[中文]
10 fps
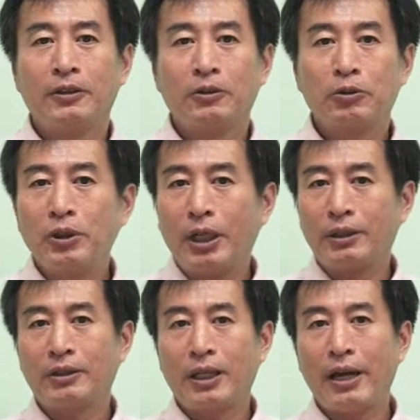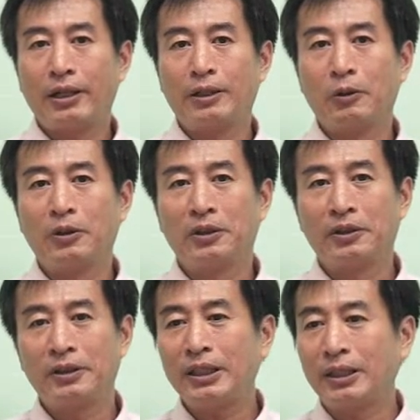虽然泰罗
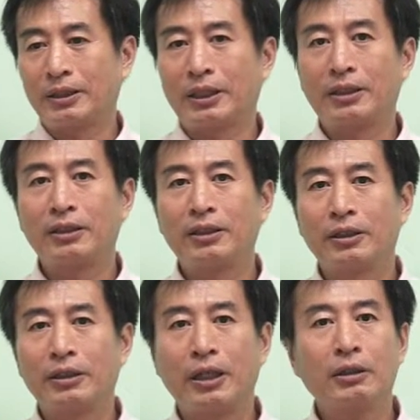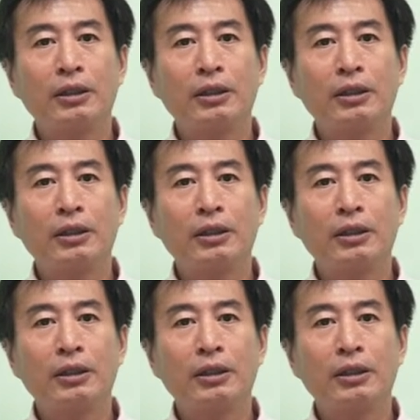这个城市刚